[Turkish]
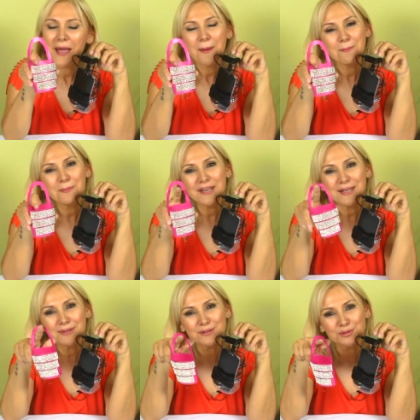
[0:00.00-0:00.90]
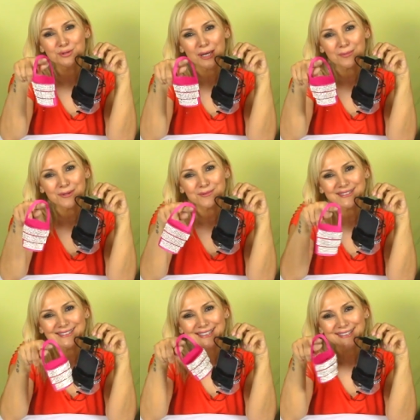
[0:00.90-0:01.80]
mini bir kutu yaptım
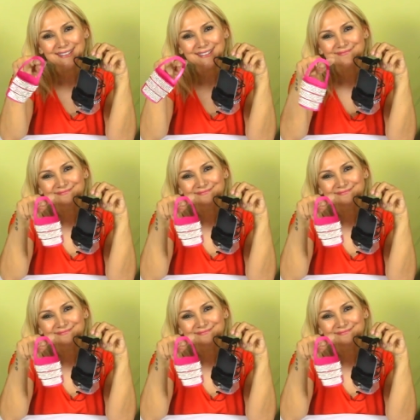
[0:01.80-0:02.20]
size.